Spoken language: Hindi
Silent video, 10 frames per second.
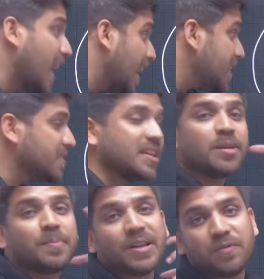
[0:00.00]
कहानी है
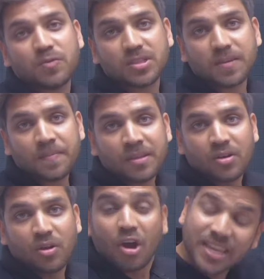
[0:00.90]
सेंट्रिपिटल फोर्स की
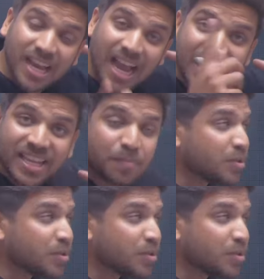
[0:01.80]
और ये कहानी कब